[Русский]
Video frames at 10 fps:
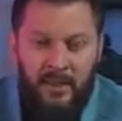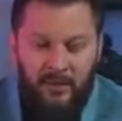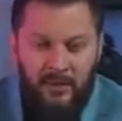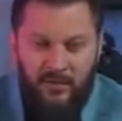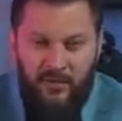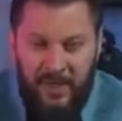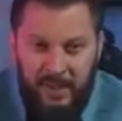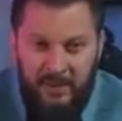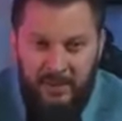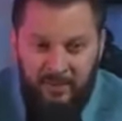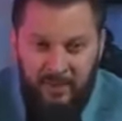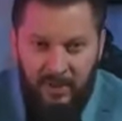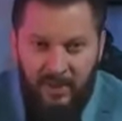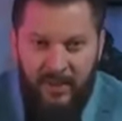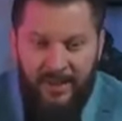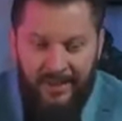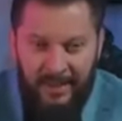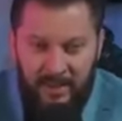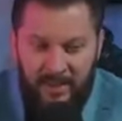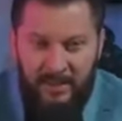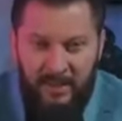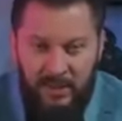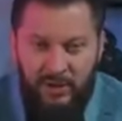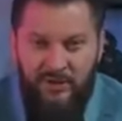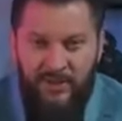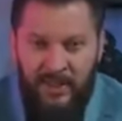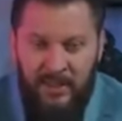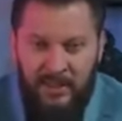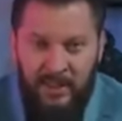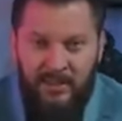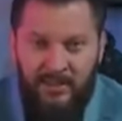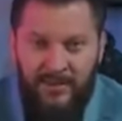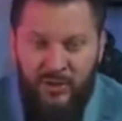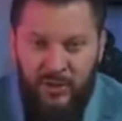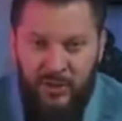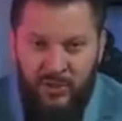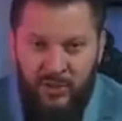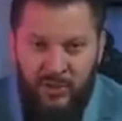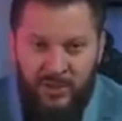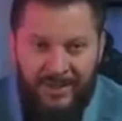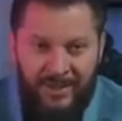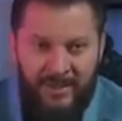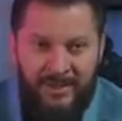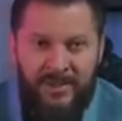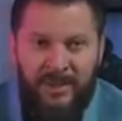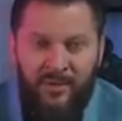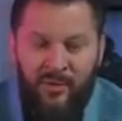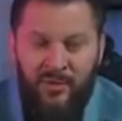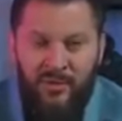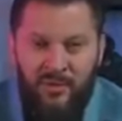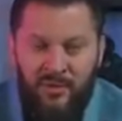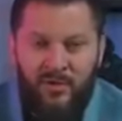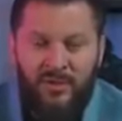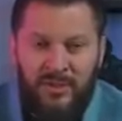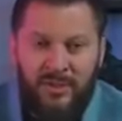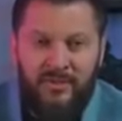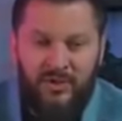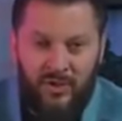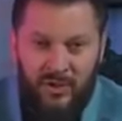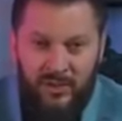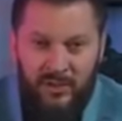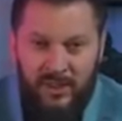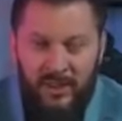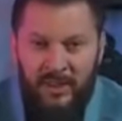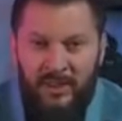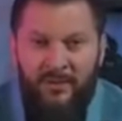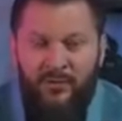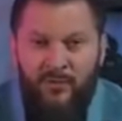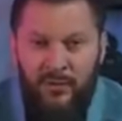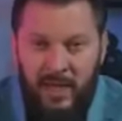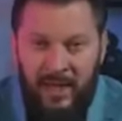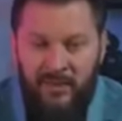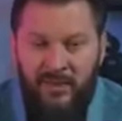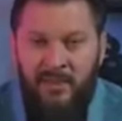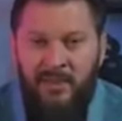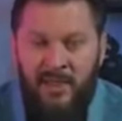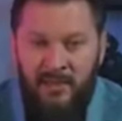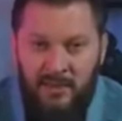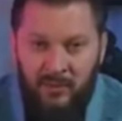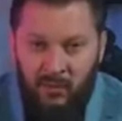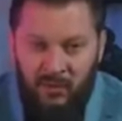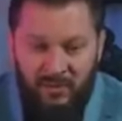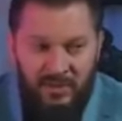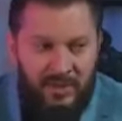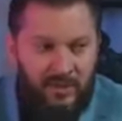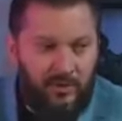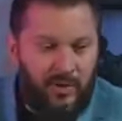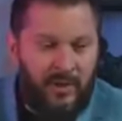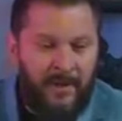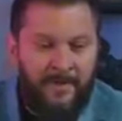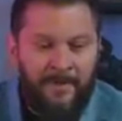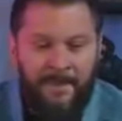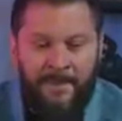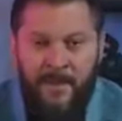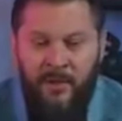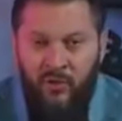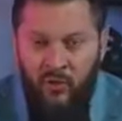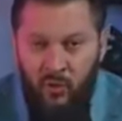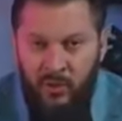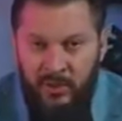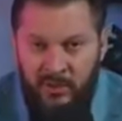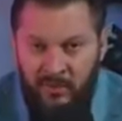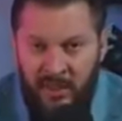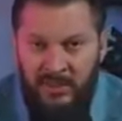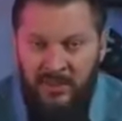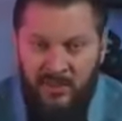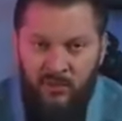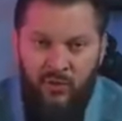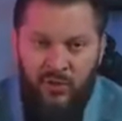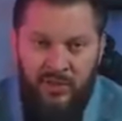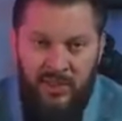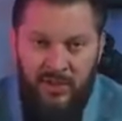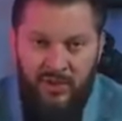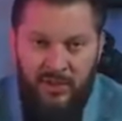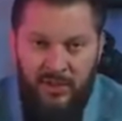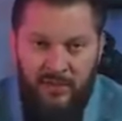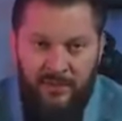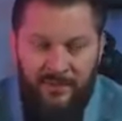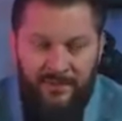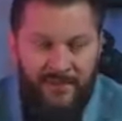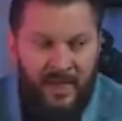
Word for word: То есть, в принципе, границы личного пространства женщины – это залог ее счастливой жизни. Это фундамент, это основа, без которой никто из вас не сможет стать счастливым.